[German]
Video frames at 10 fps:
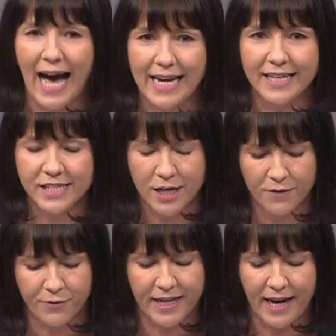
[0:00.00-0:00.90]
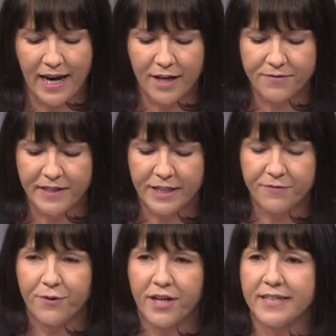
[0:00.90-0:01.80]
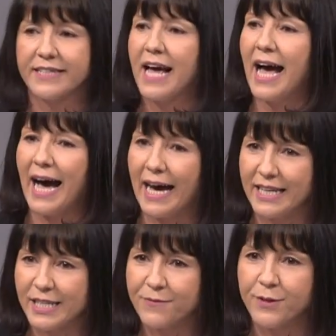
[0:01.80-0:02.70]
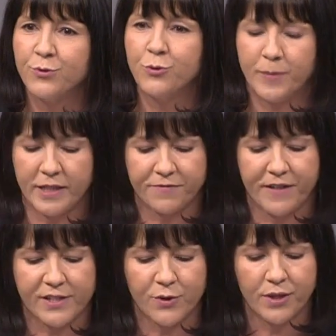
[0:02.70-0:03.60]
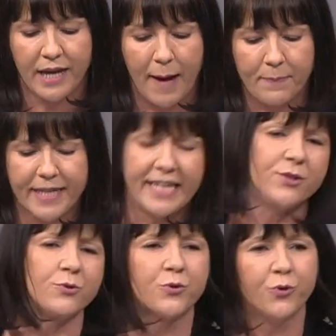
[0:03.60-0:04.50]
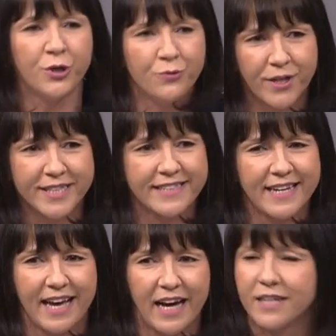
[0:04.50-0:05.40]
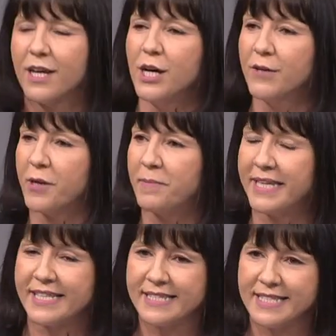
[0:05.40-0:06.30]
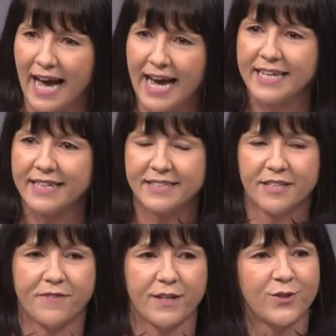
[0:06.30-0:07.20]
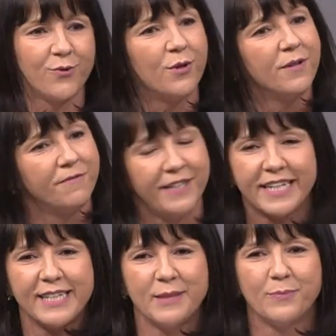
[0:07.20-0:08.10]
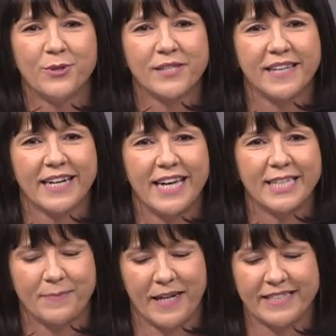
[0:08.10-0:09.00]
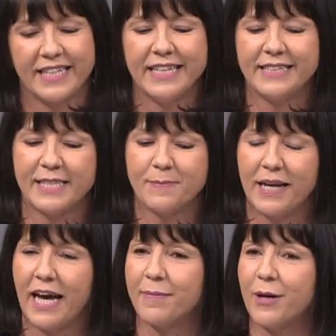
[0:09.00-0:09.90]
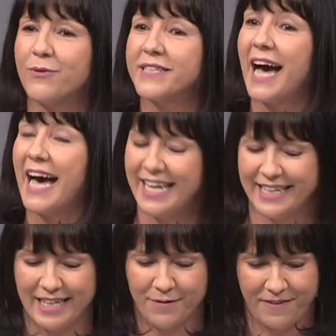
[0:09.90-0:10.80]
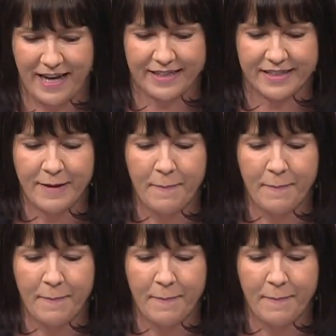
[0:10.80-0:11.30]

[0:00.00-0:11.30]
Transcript: Alles von der AfD gefordert, alles von den übrigen Fraktionen abgelehnt und kurz danach von mindestens einer dieser Fraktionen wieder in den Bundestag eingebracht diesmal aber unter eigener Flagge.